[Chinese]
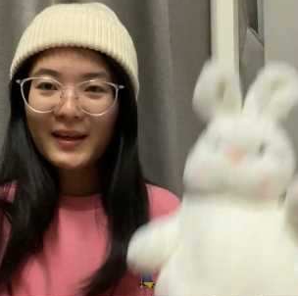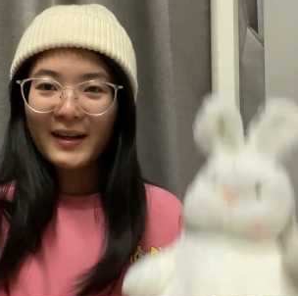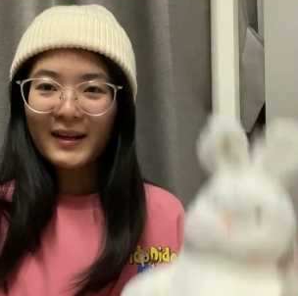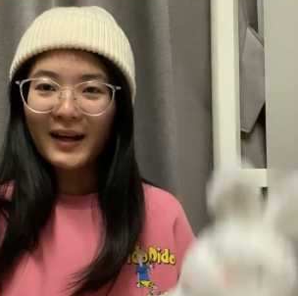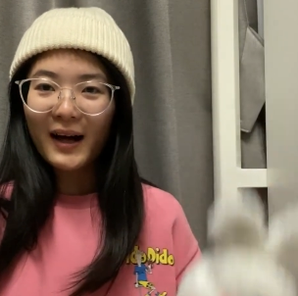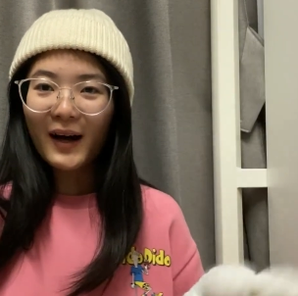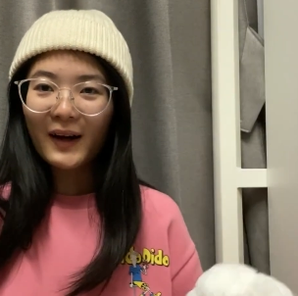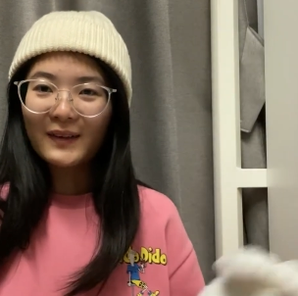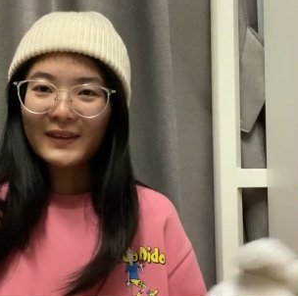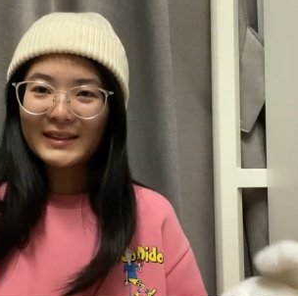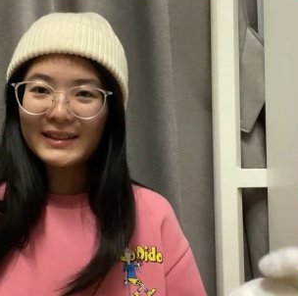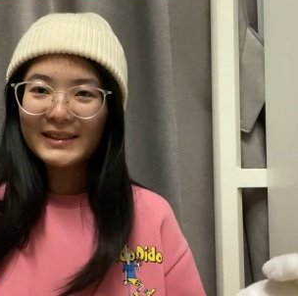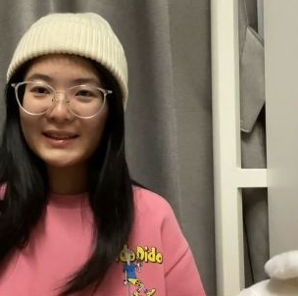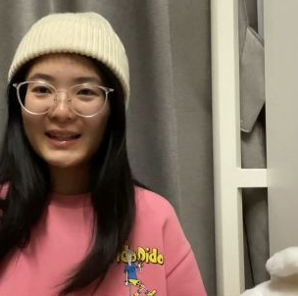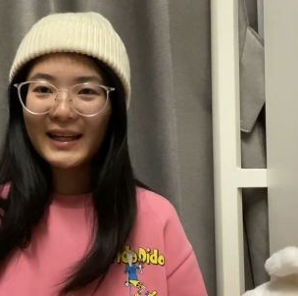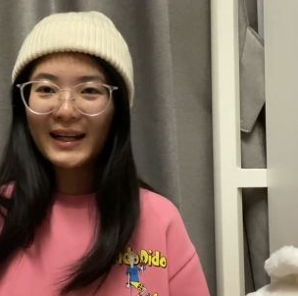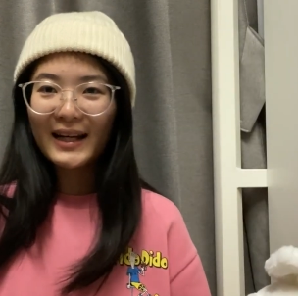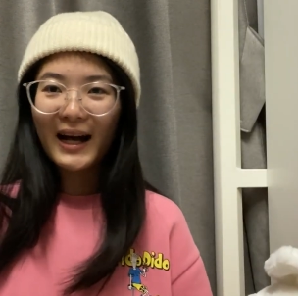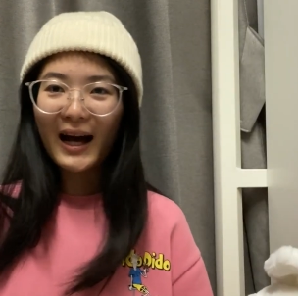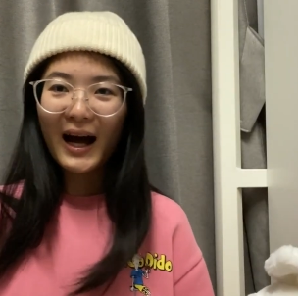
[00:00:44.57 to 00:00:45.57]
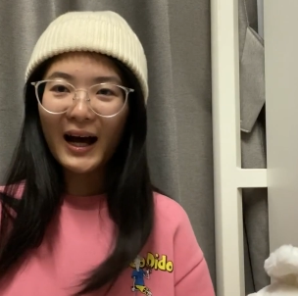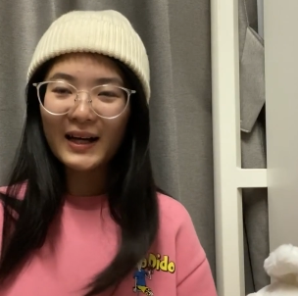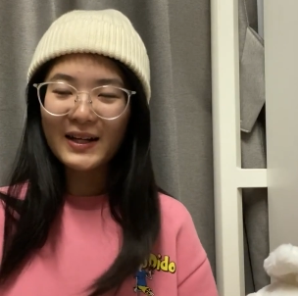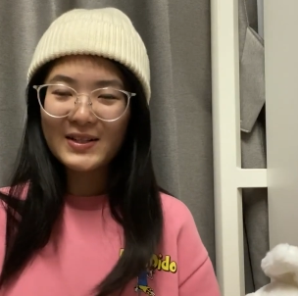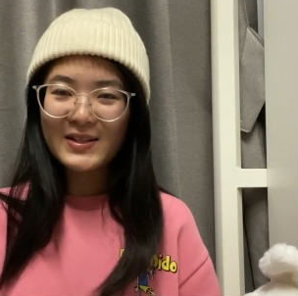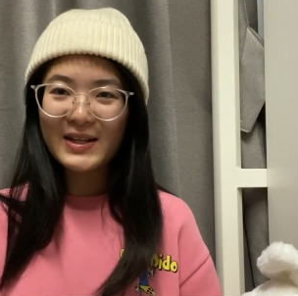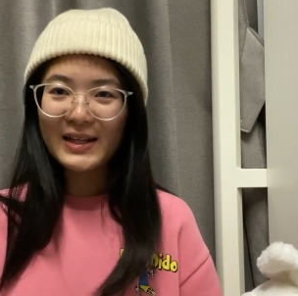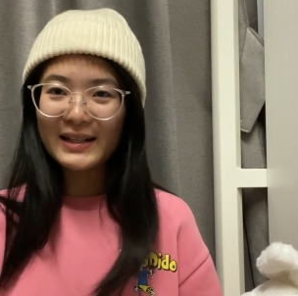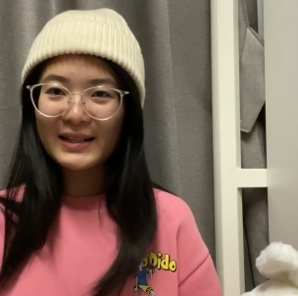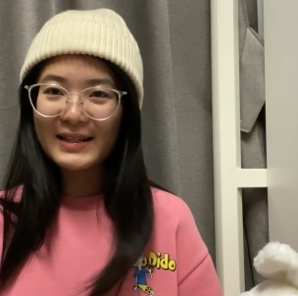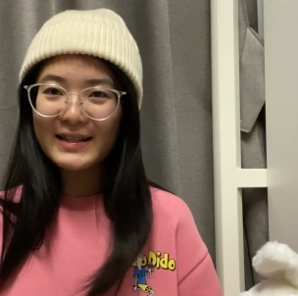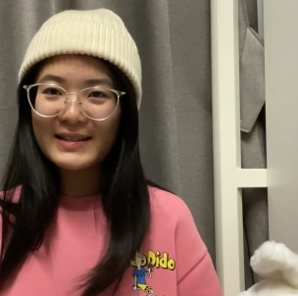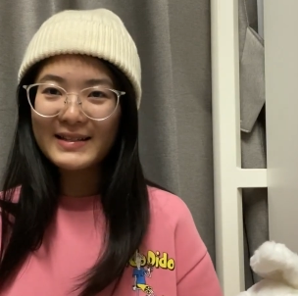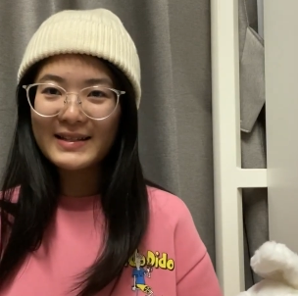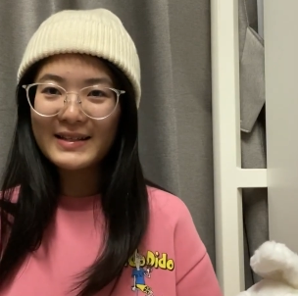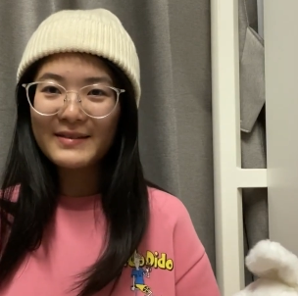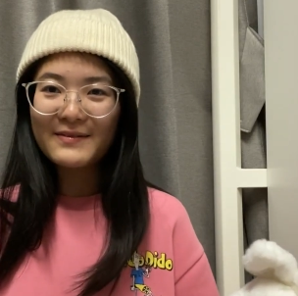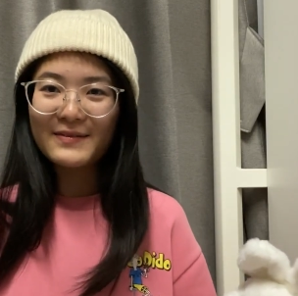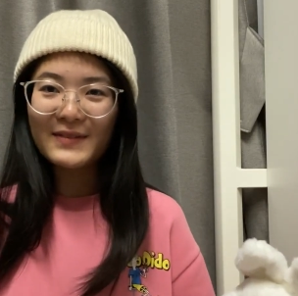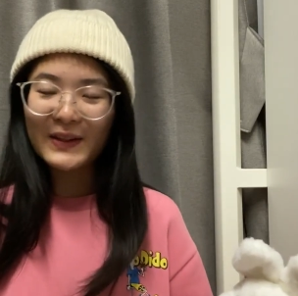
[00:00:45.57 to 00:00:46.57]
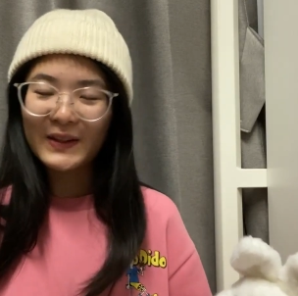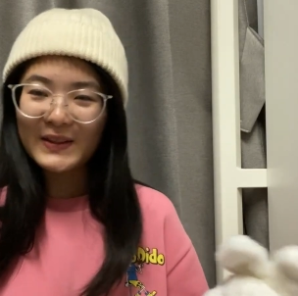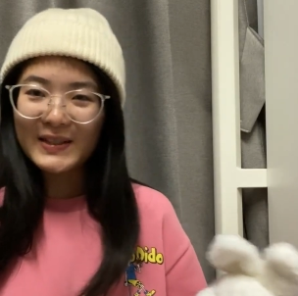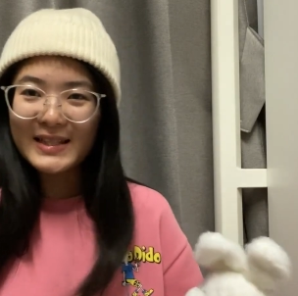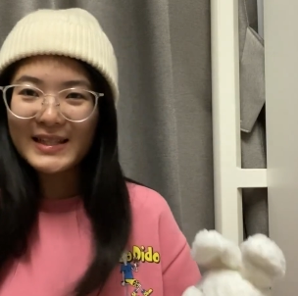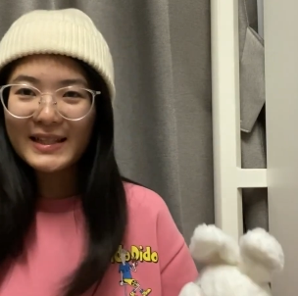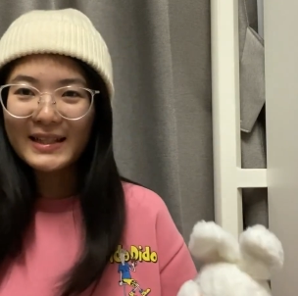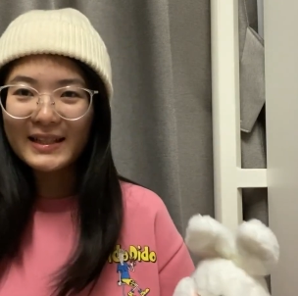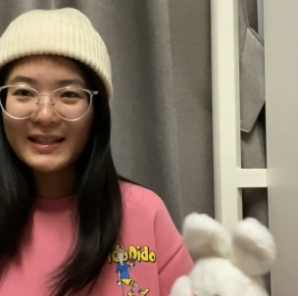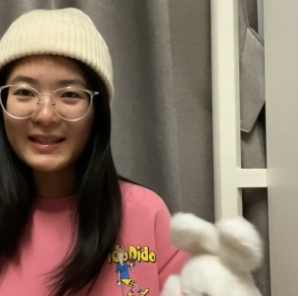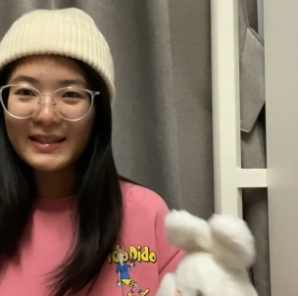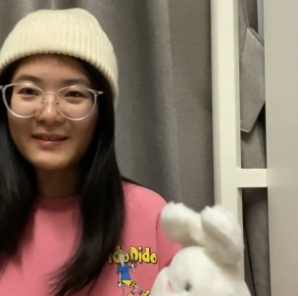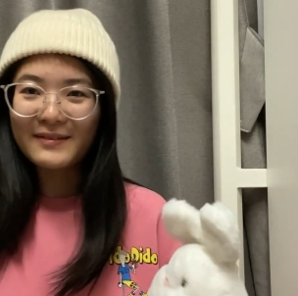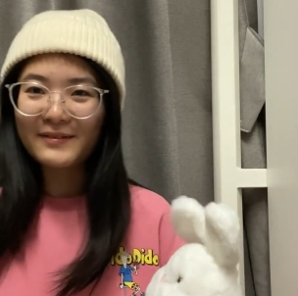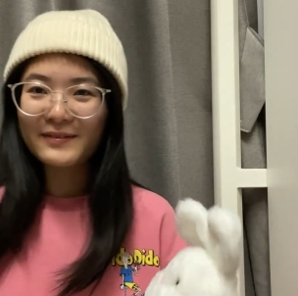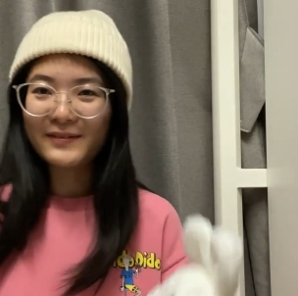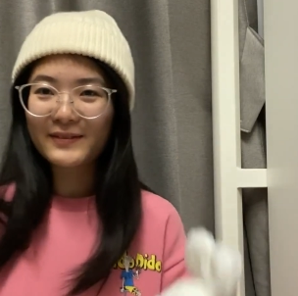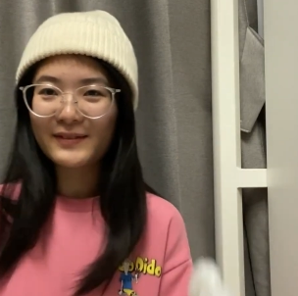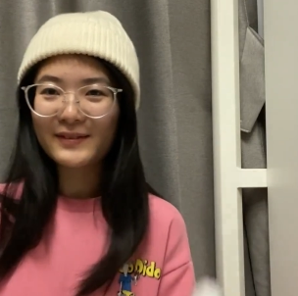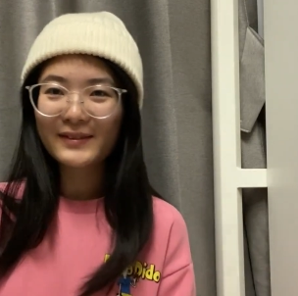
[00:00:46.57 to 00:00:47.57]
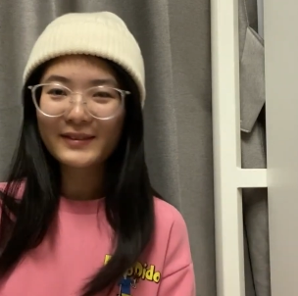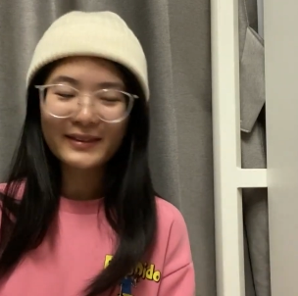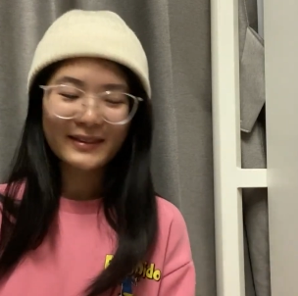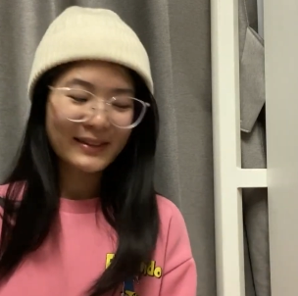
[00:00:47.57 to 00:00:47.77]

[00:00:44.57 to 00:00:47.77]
然后我今天刚好也穿了一件粉红色的衣服。